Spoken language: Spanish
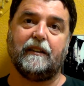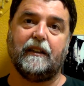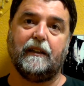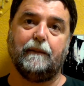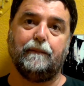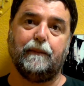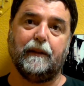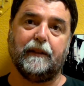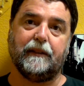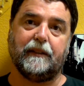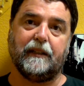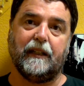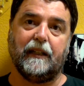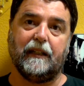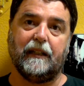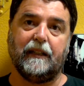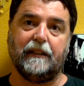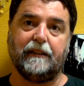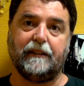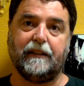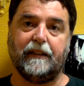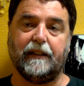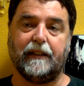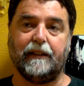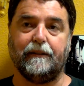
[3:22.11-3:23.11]
que plantea la
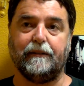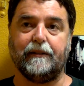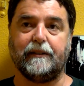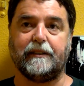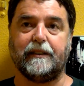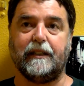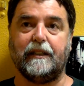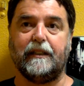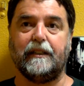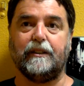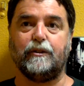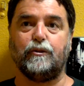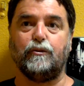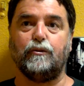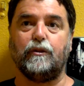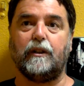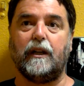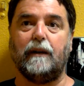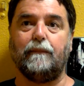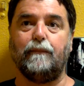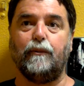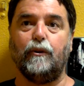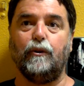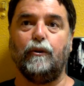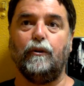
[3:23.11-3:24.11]
izquierda abertzale es un
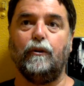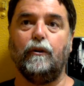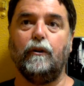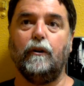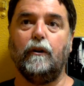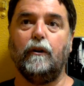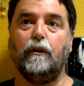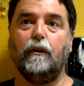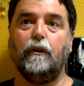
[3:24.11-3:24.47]
cambio